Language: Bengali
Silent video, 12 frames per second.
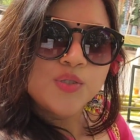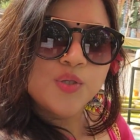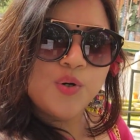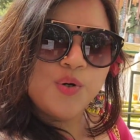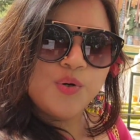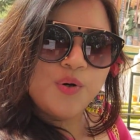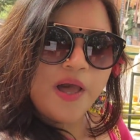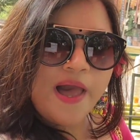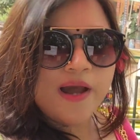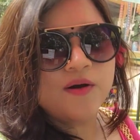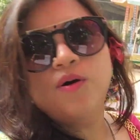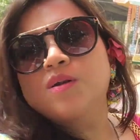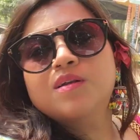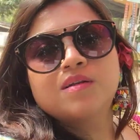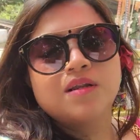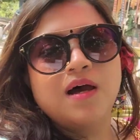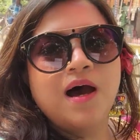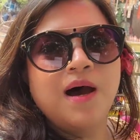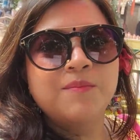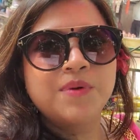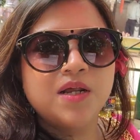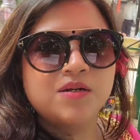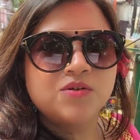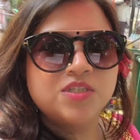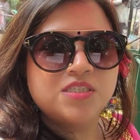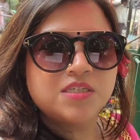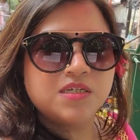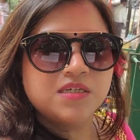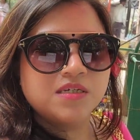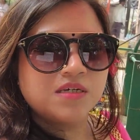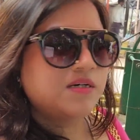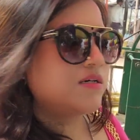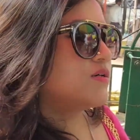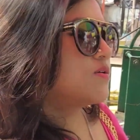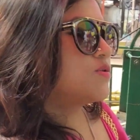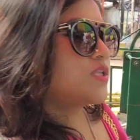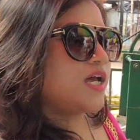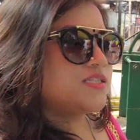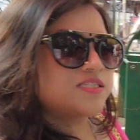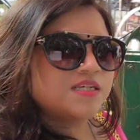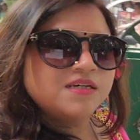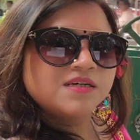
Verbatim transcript: তো এখন আমরা রয়েছি কোথায় আছি